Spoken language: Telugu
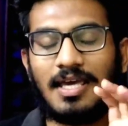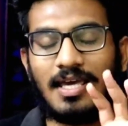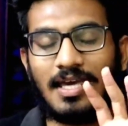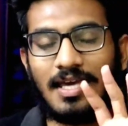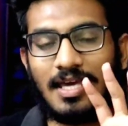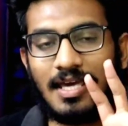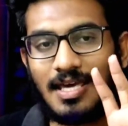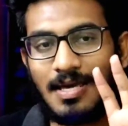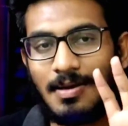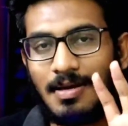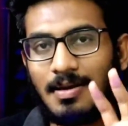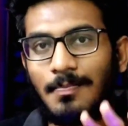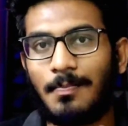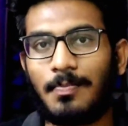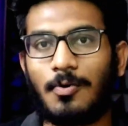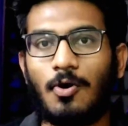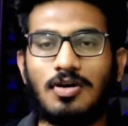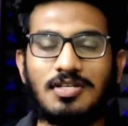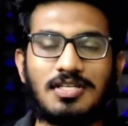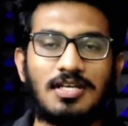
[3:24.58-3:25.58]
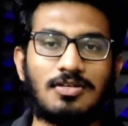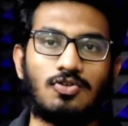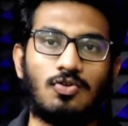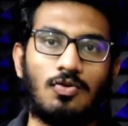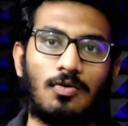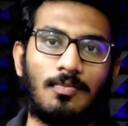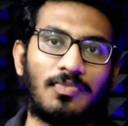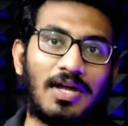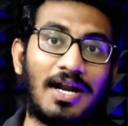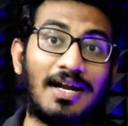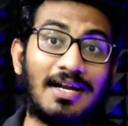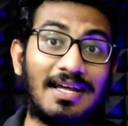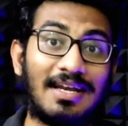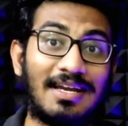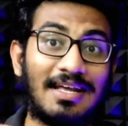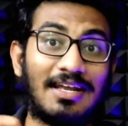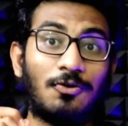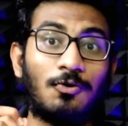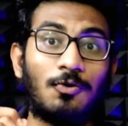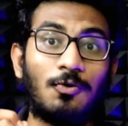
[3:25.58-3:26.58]
ఈ ప్రాసెస్లో అంటే
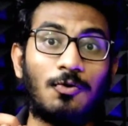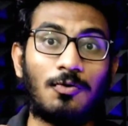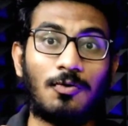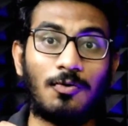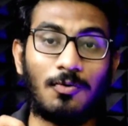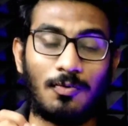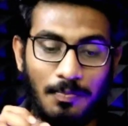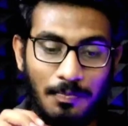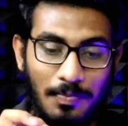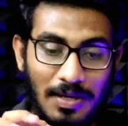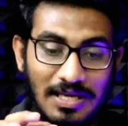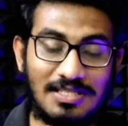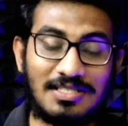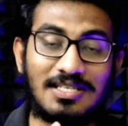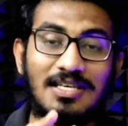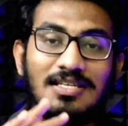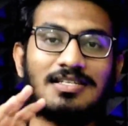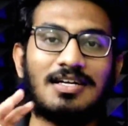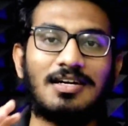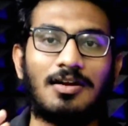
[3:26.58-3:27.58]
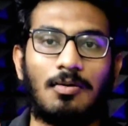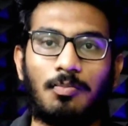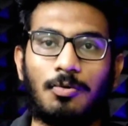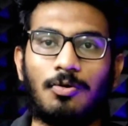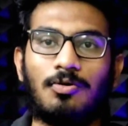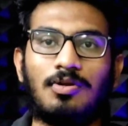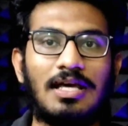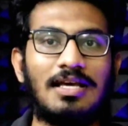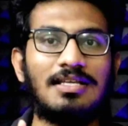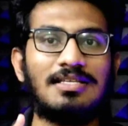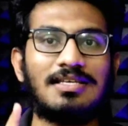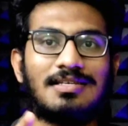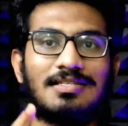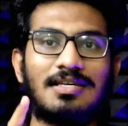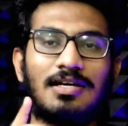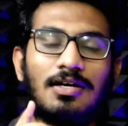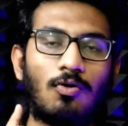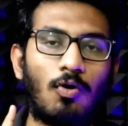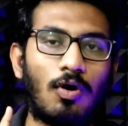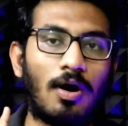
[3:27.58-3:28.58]
నేను పిక్ చేసేటప్పుడు నేను చేసిన
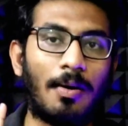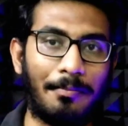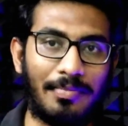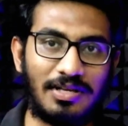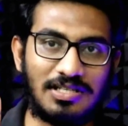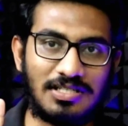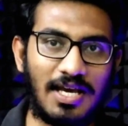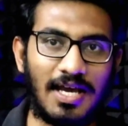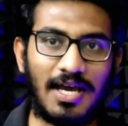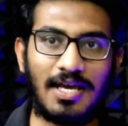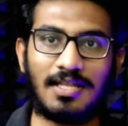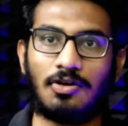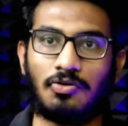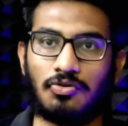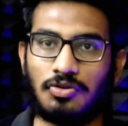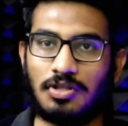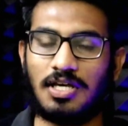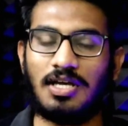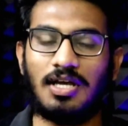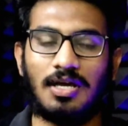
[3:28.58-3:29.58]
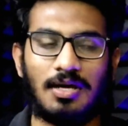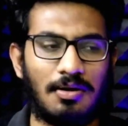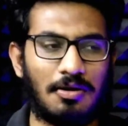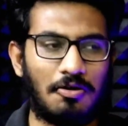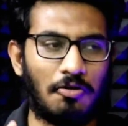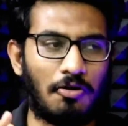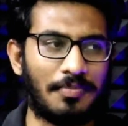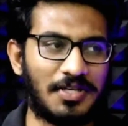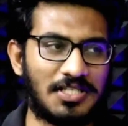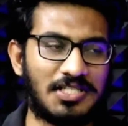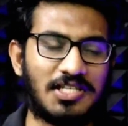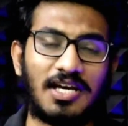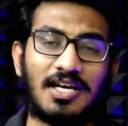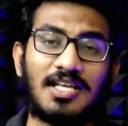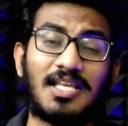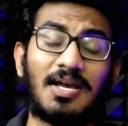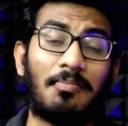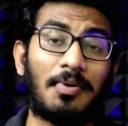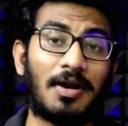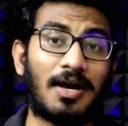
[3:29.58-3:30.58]
ఒక మిస్టేక్ అయితే ఉంది ఒక మిస్టేక్ అని
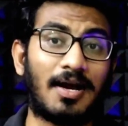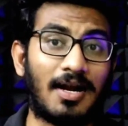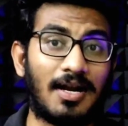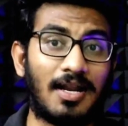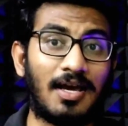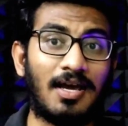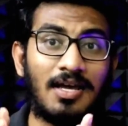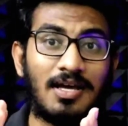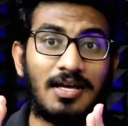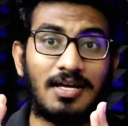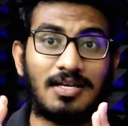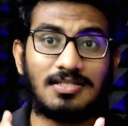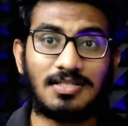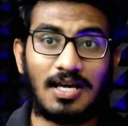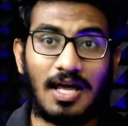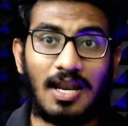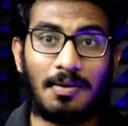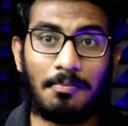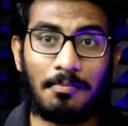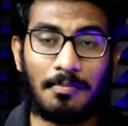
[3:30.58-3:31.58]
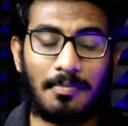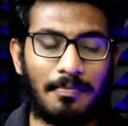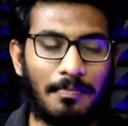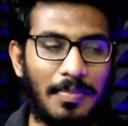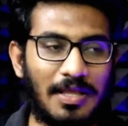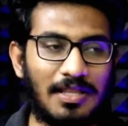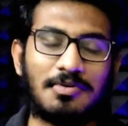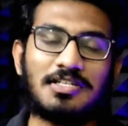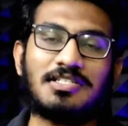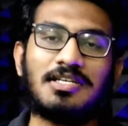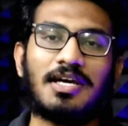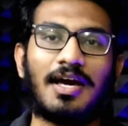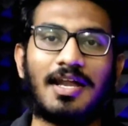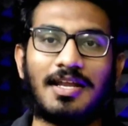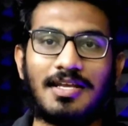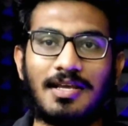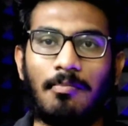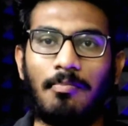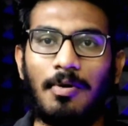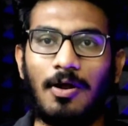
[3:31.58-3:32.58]
చెప్పడం కన్నా చాలా పెద్ద మిస్టేక్ అనే
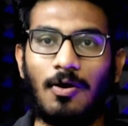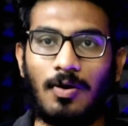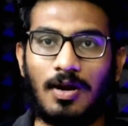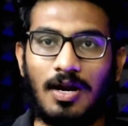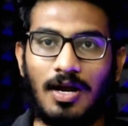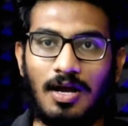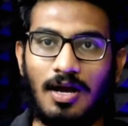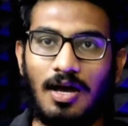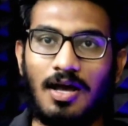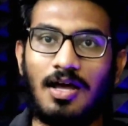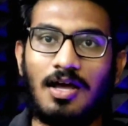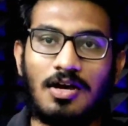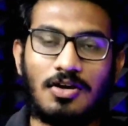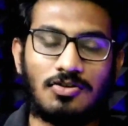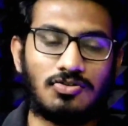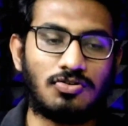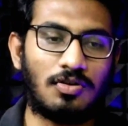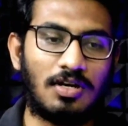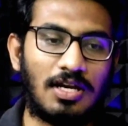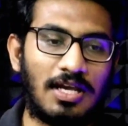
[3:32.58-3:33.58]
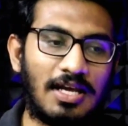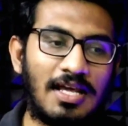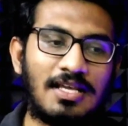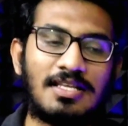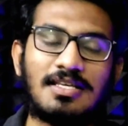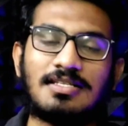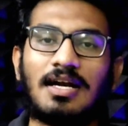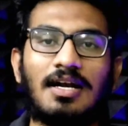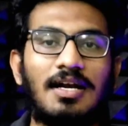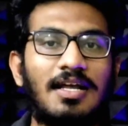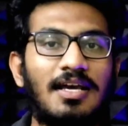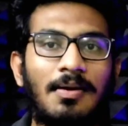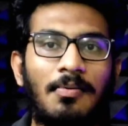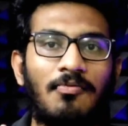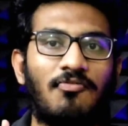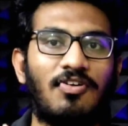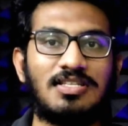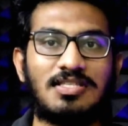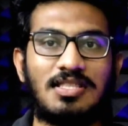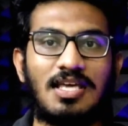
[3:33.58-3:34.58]
చెప్పాలి ఒక రకంగా సో నేనేం చేశానంటే
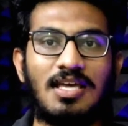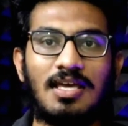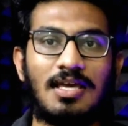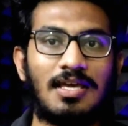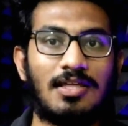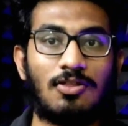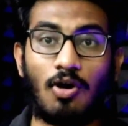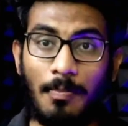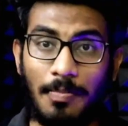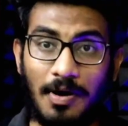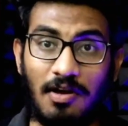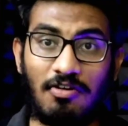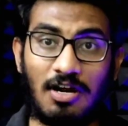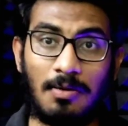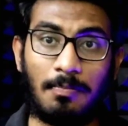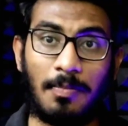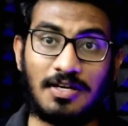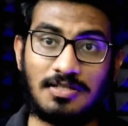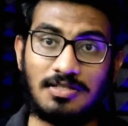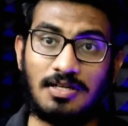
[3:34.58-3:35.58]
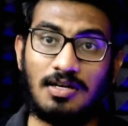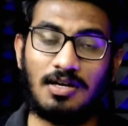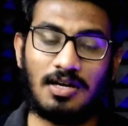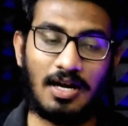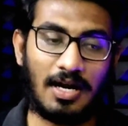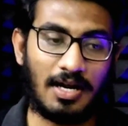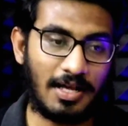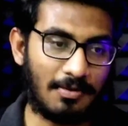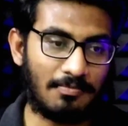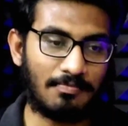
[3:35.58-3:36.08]
ఫస్ట్ థింగ్ ఇది ఒక ప్రైవేట్ పార్సల్ అంటే